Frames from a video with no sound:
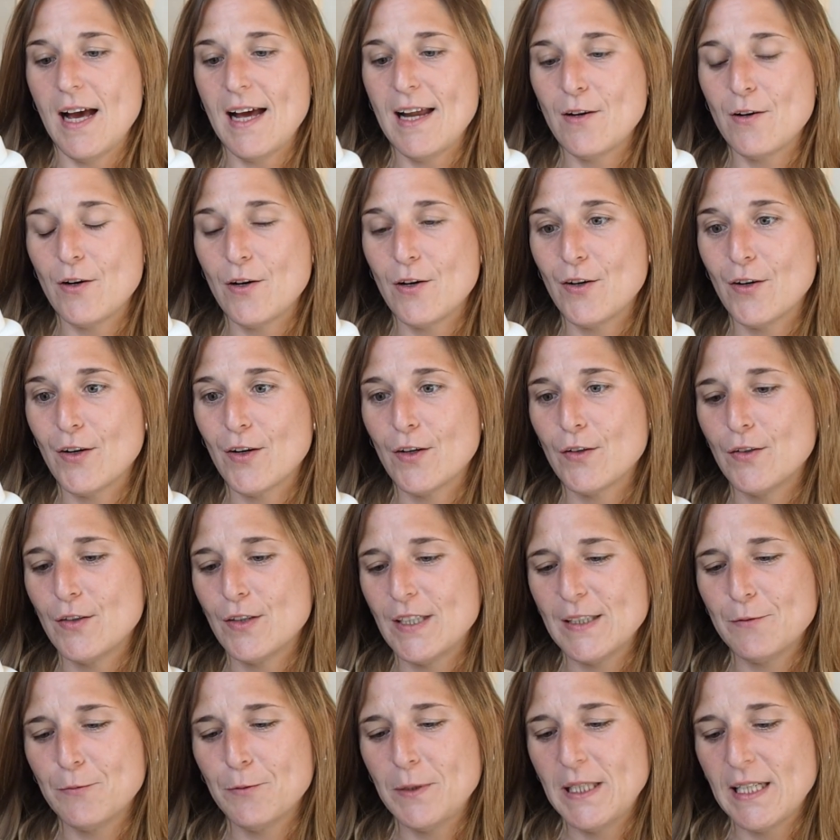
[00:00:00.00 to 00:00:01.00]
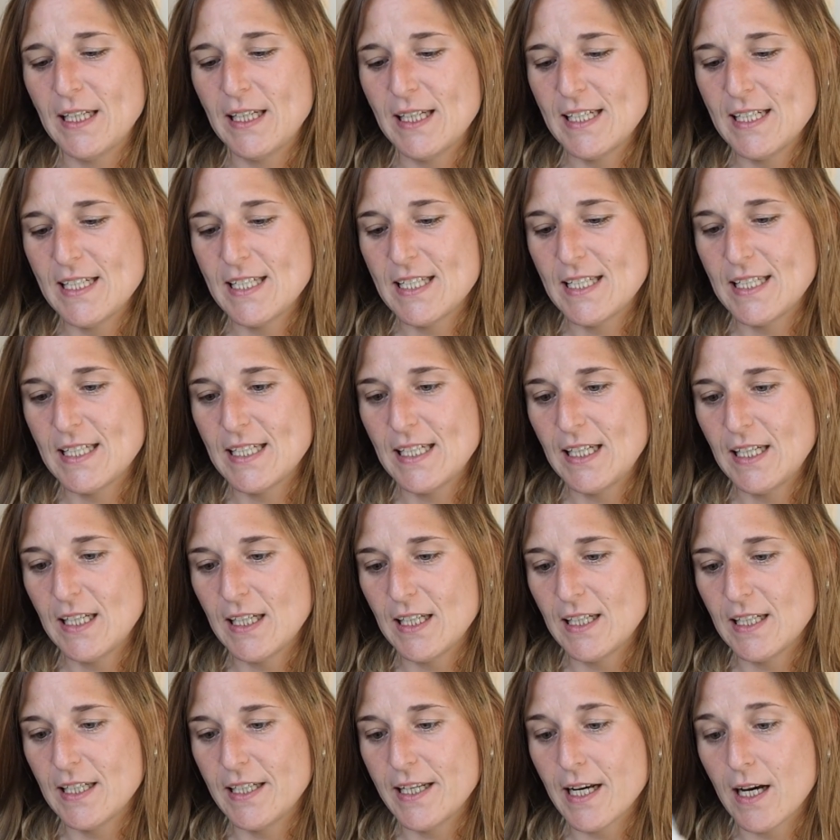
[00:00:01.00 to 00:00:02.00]
alors, oui, ici,
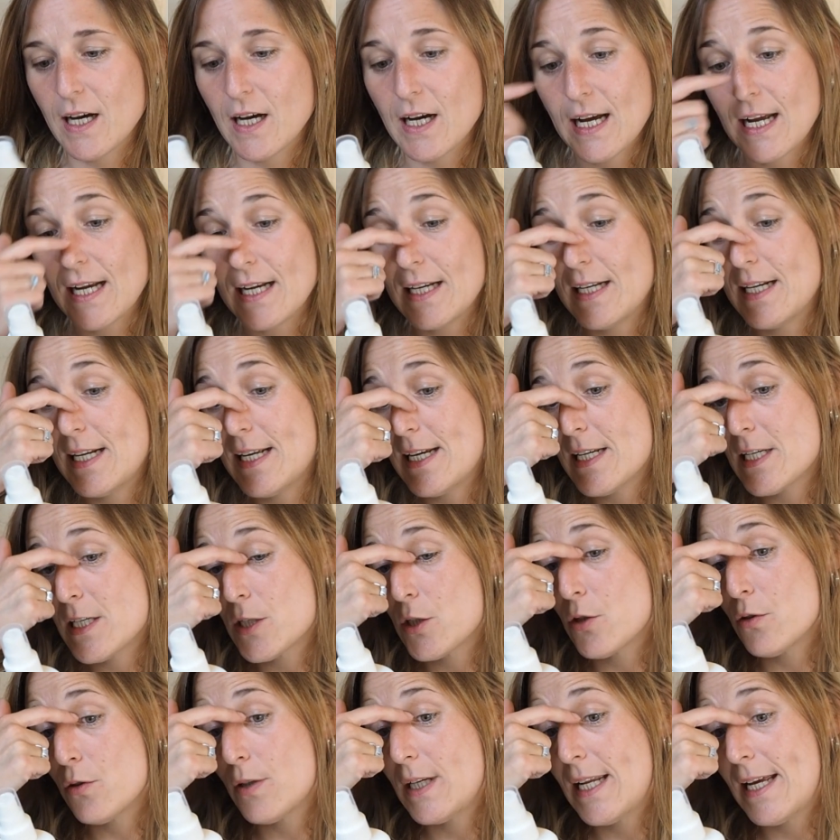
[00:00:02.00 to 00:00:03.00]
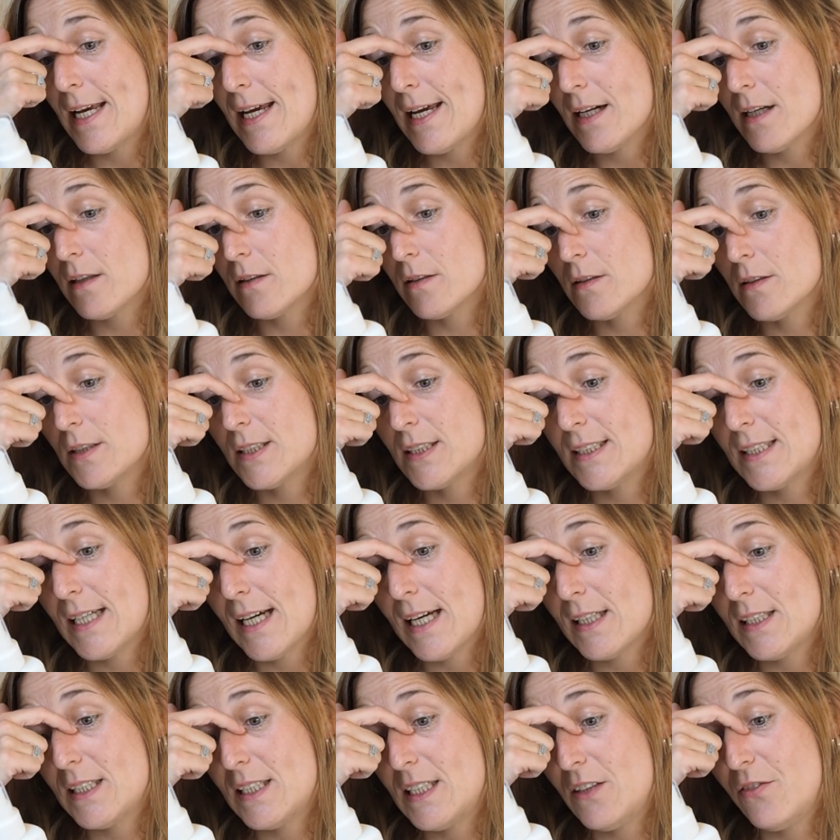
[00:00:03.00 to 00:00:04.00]
il y a un lait solaire euh,
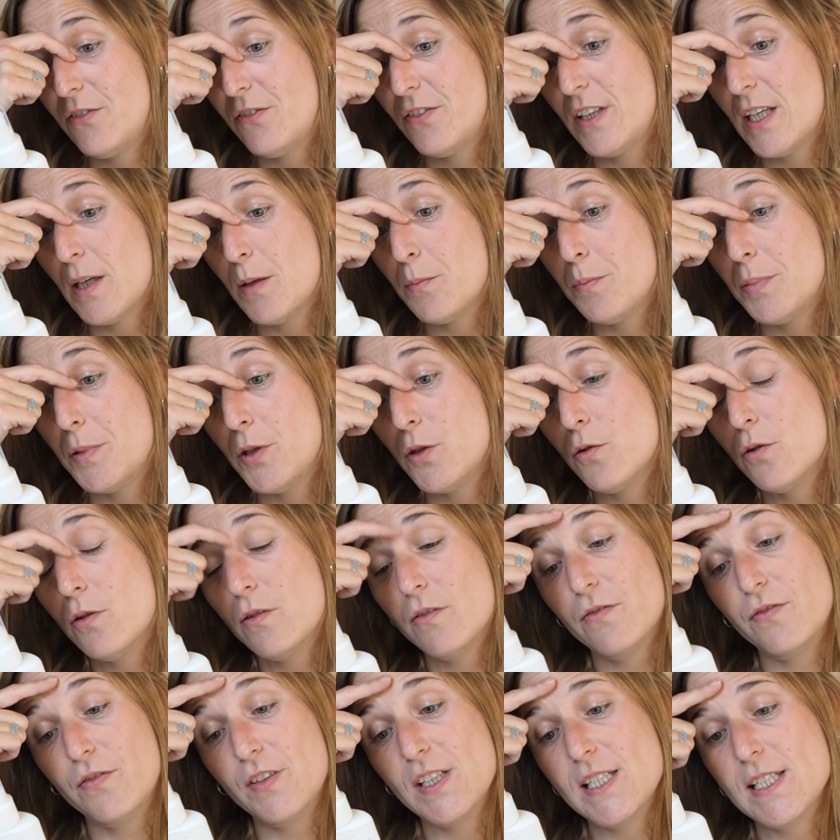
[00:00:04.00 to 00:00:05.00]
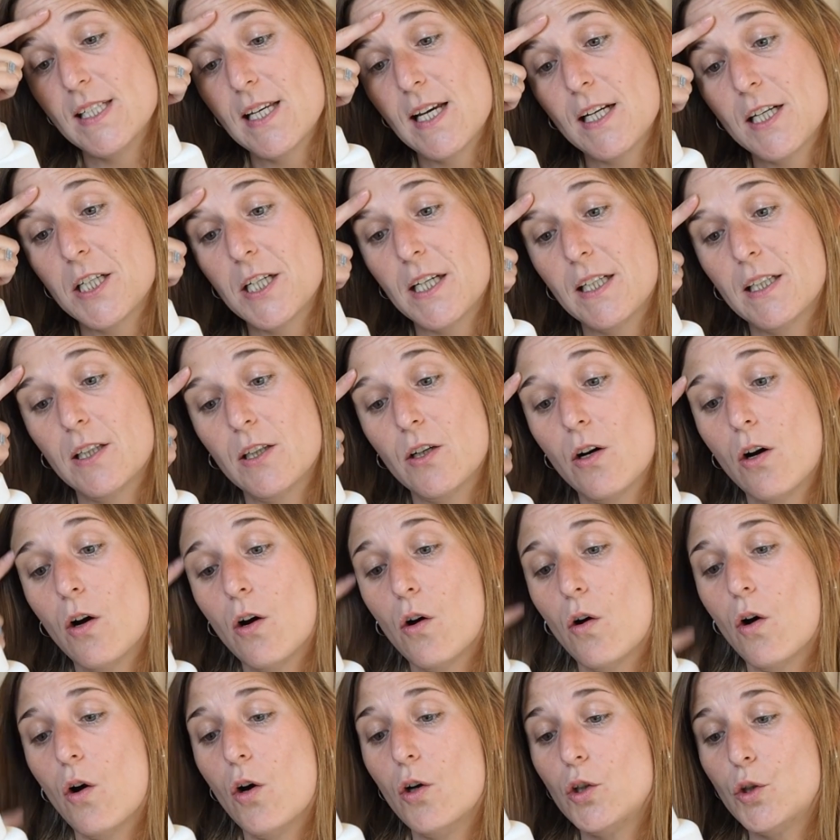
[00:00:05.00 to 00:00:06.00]
certifié bio, visage et
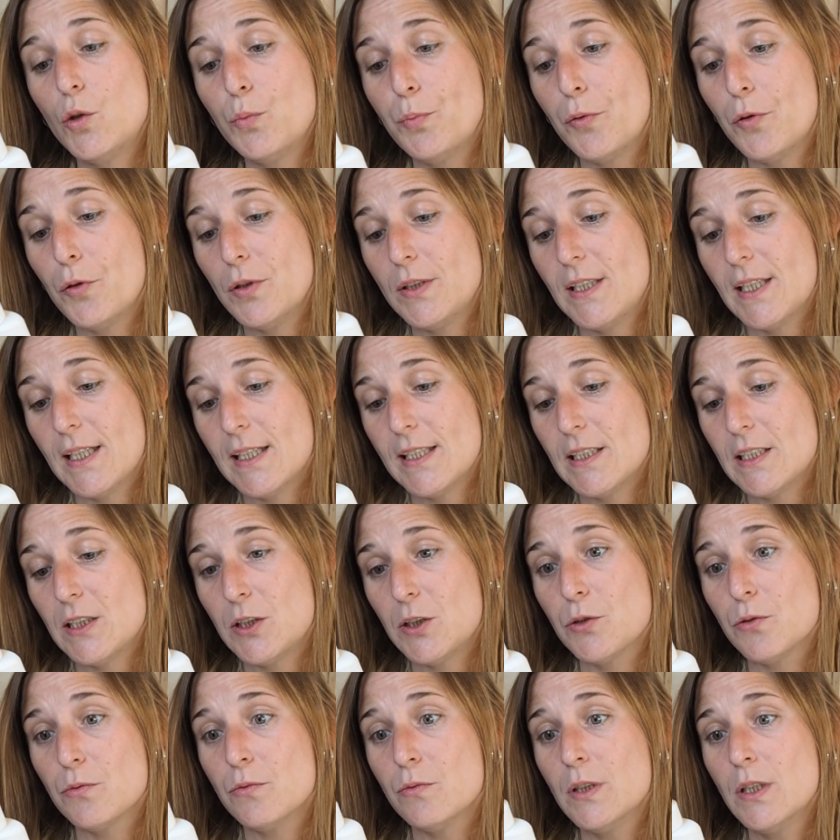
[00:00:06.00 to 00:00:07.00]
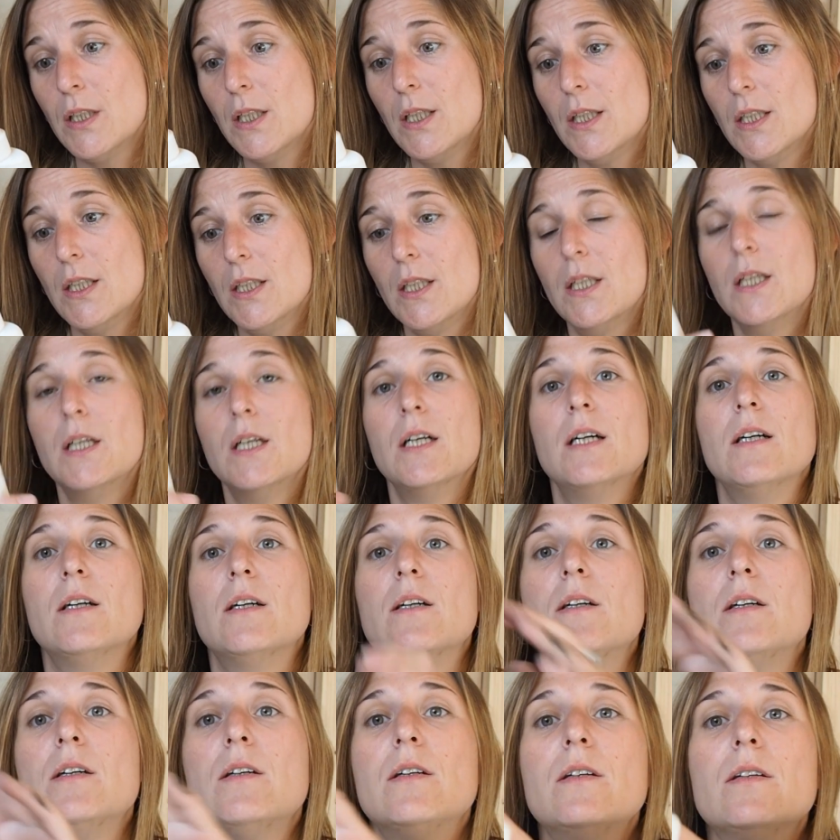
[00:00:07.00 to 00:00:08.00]
corps, haute protection.
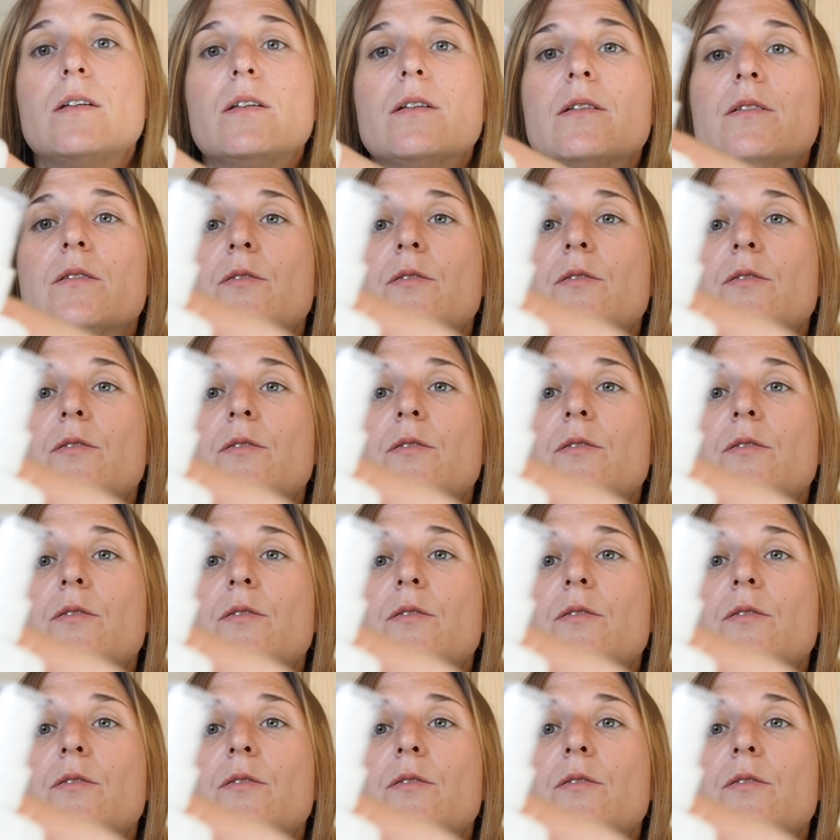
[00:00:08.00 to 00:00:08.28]
Euh,